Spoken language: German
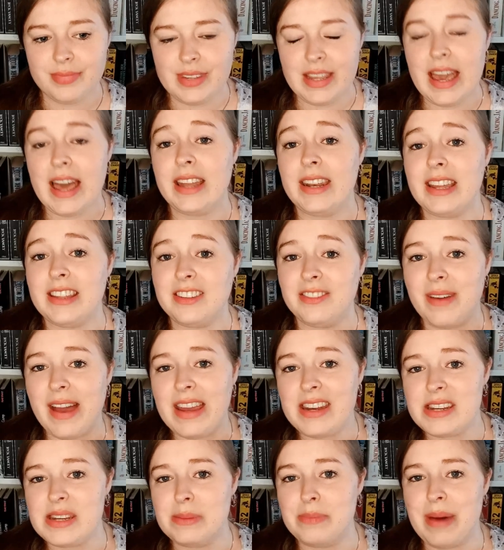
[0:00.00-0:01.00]
ja, der
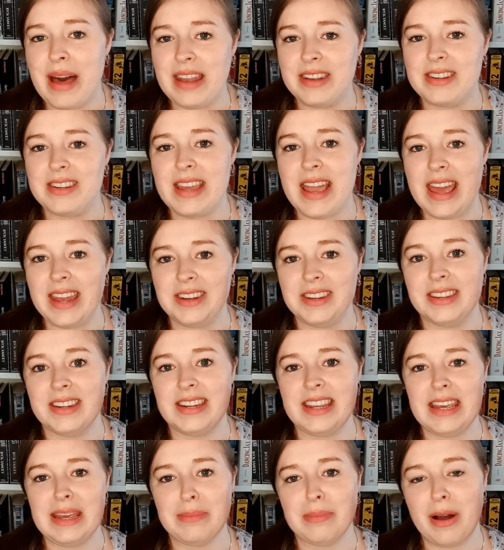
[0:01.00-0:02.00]
zweite Band
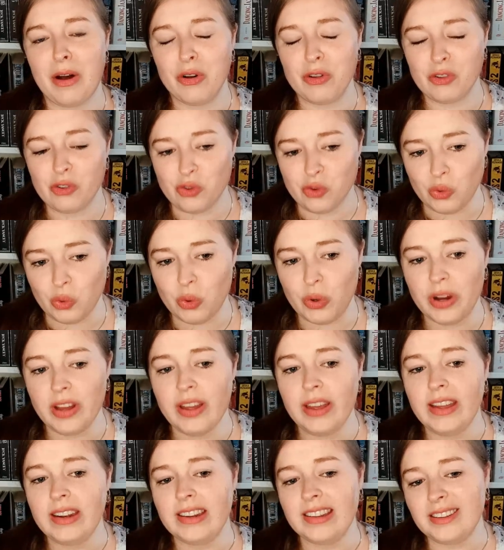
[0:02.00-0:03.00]
endet eben auch so,
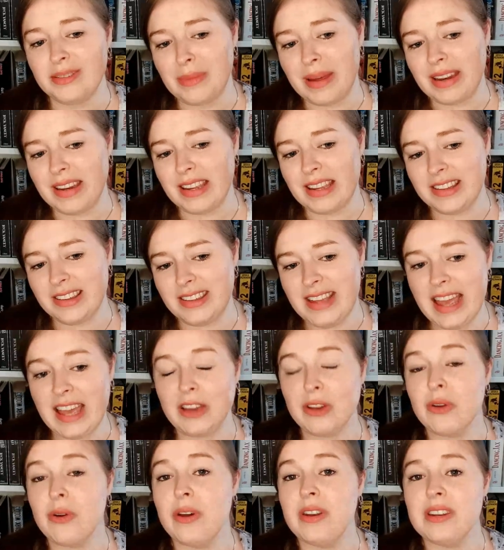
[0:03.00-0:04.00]
dass man jetzt
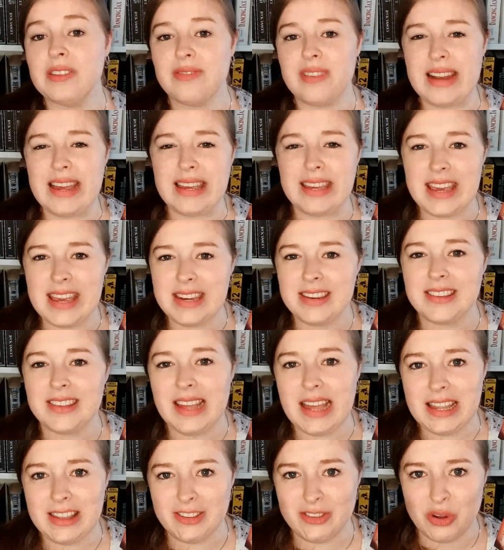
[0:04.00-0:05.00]
denken könnte, vielleicht geht es
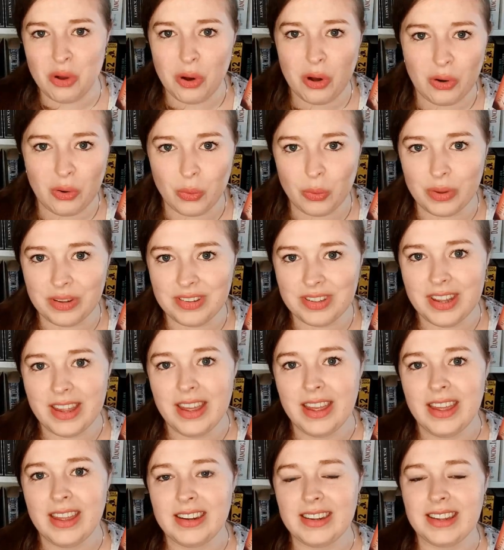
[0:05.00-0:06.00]
ja jetzt doch los,
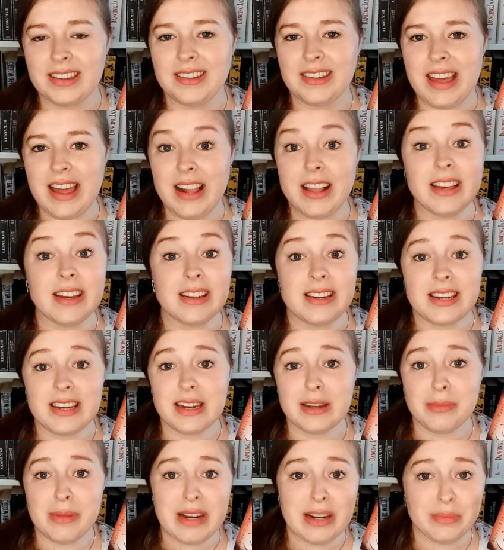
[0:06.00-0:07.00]
dass Elliot in
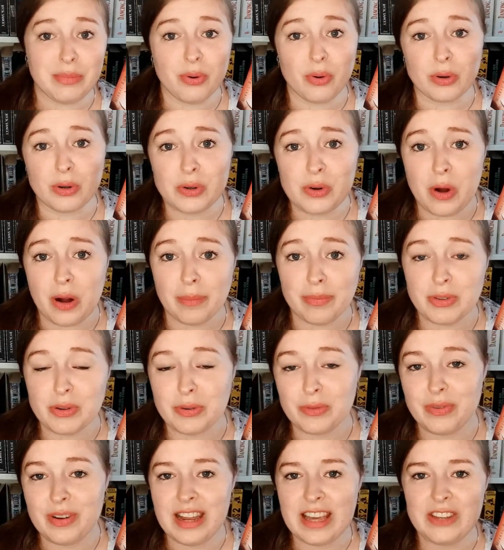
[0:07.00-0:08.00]
den Mittelpunkt kommt
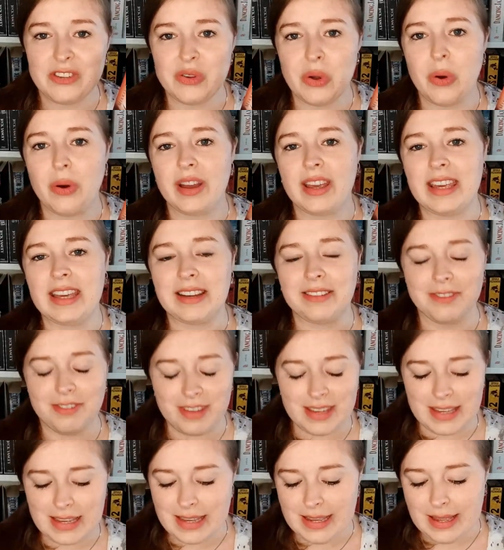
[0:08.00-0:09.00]
und vielleicht doch
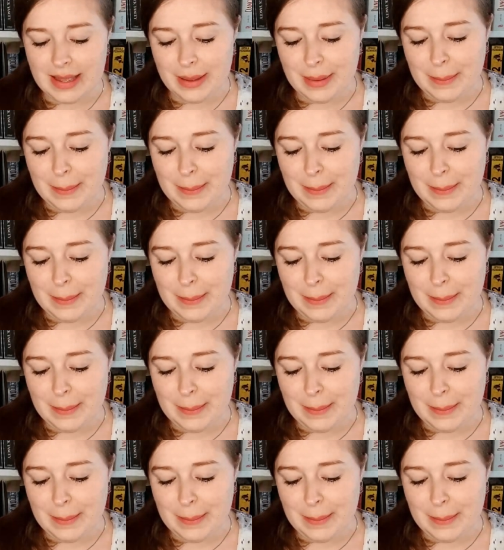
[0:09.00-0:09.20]
irgendwie